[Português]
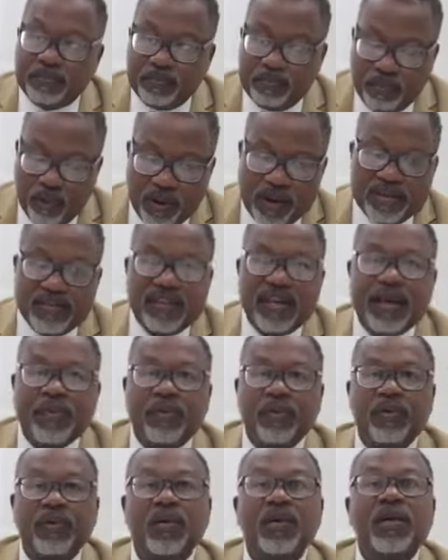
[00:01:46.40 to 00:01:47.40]
por
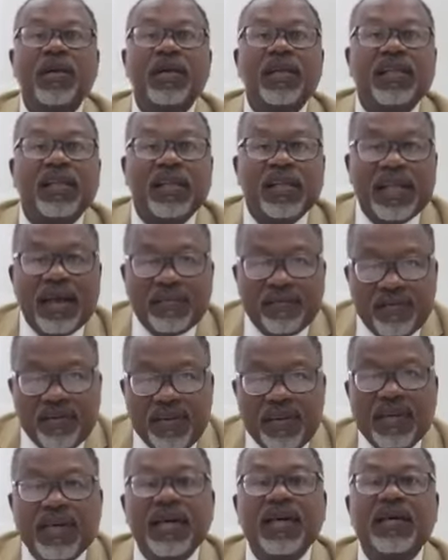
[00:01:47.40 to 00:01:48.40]
exemplo, na
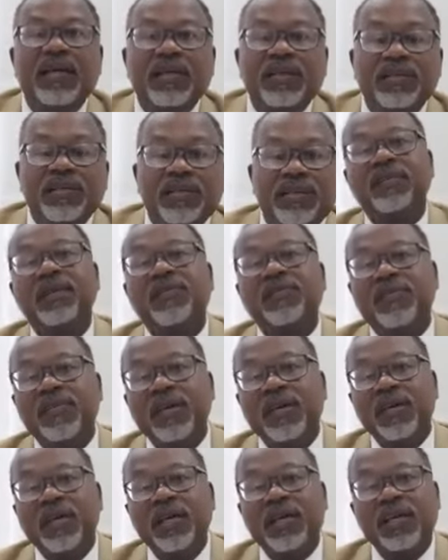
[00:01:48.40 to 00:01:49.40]
via, na
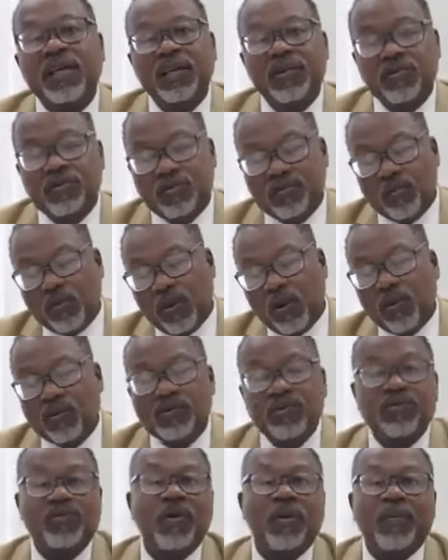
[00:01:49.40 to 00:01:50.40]
via em que os
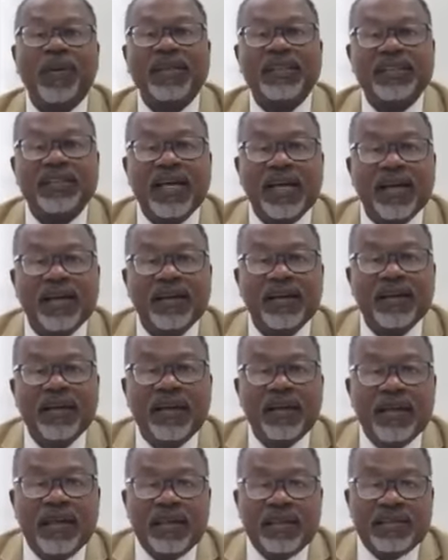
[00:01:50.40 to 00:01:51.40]
blocos vão passar.
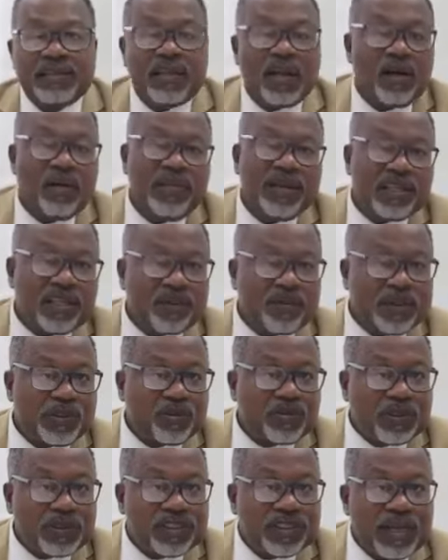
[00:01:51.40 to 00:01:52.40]
Geralmente as
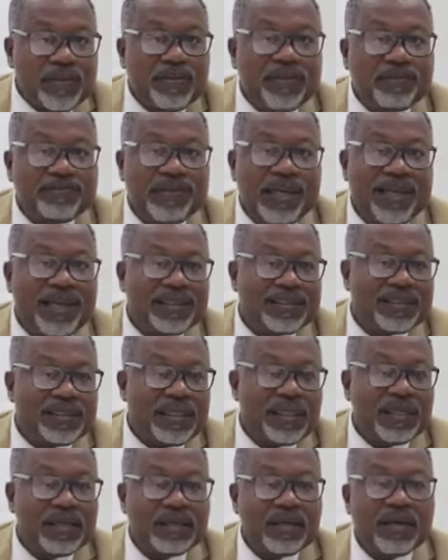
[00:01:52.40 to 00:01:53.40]
pessoas têm
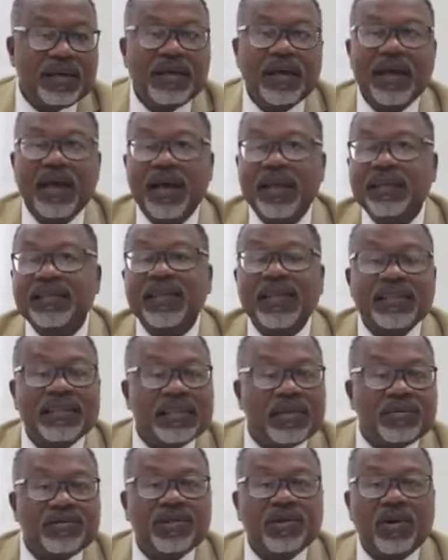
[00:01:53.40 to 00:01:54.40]
assim a
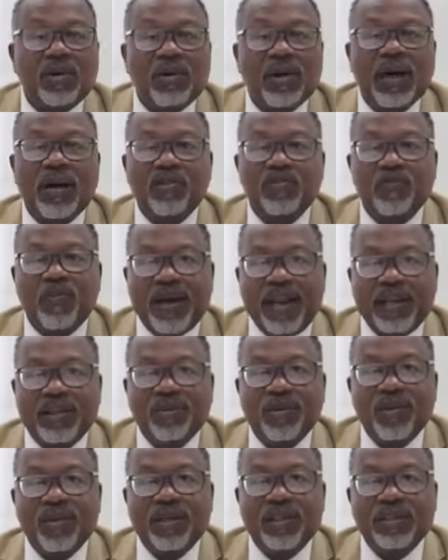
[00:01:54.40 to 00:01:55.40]
intenção de colocar os
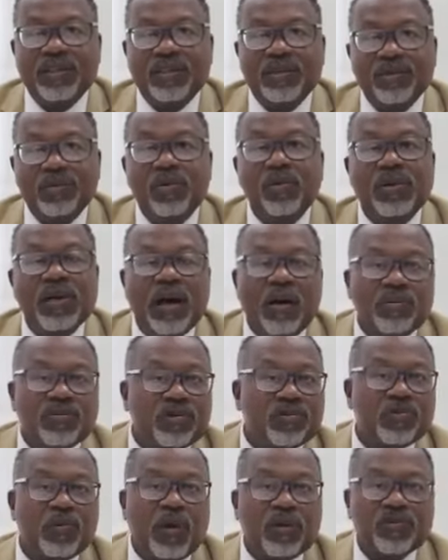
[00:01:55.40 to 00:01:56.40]
paredões no lugar
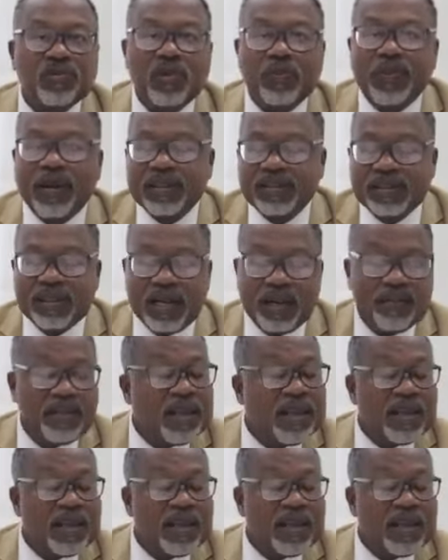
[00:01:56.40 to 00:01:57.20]
onde os blocos vão passar.